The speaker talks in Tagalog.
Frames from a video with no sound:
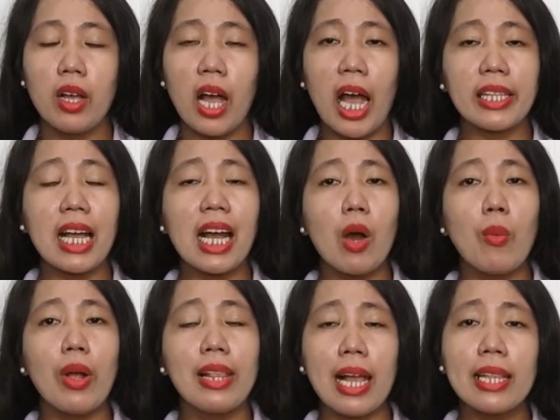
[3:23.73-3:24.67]
at ang
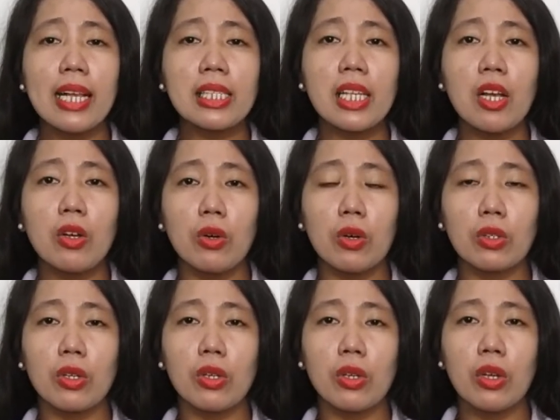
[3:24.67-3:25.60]
kawalan ng sagot
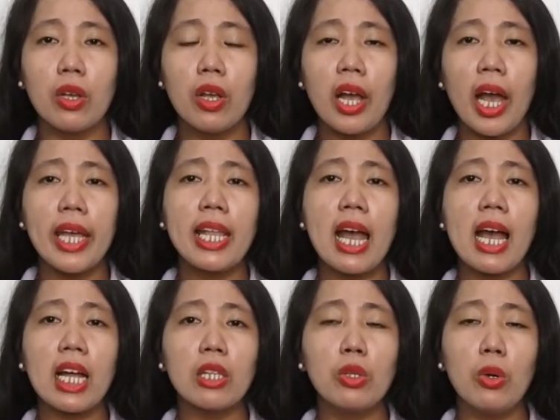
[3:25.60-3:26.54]
ay
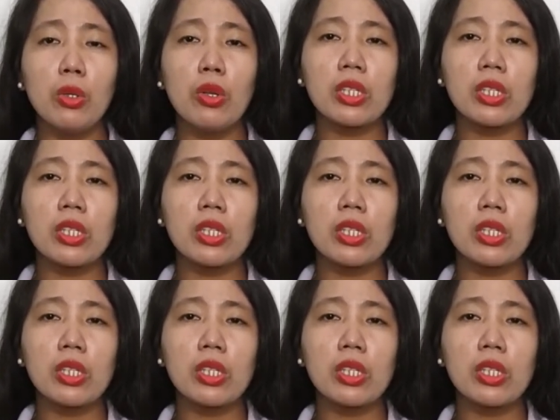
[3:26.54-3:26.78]
nakakadulot